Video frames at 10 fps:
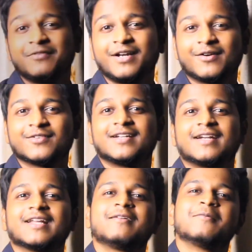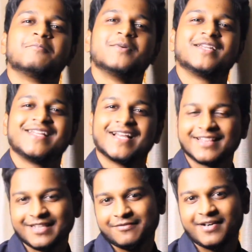వెయిట్ లాస్ అంటే మీరు
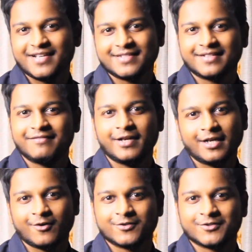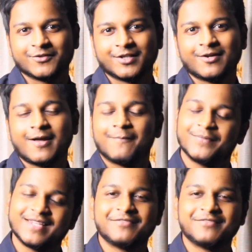ఎంత ఫాస్ట్గా వెయిట్ లాస్ అవుతారో అంతే